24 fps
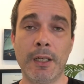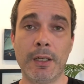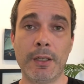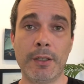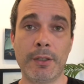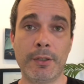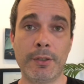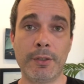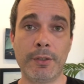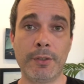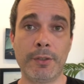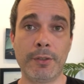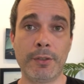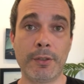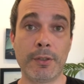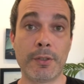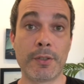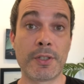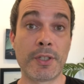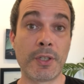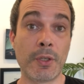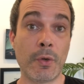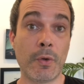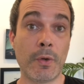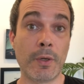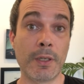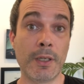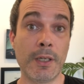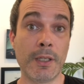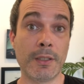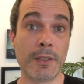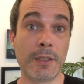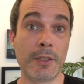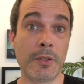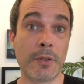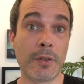Euh, si on
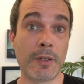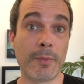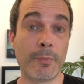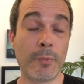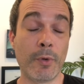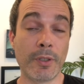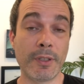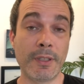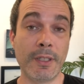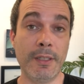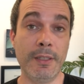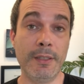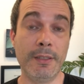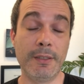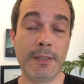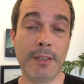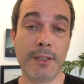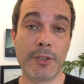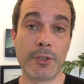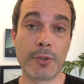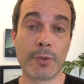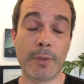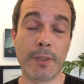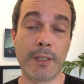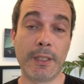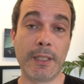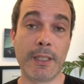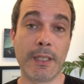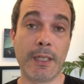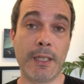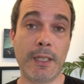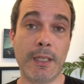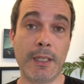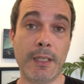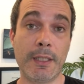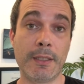regarde d'ailleurs la mortalité sur les
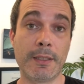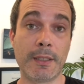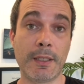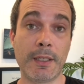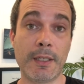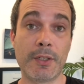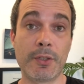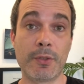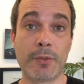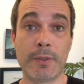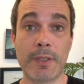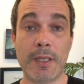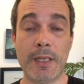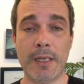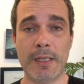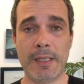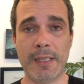cas à l'international,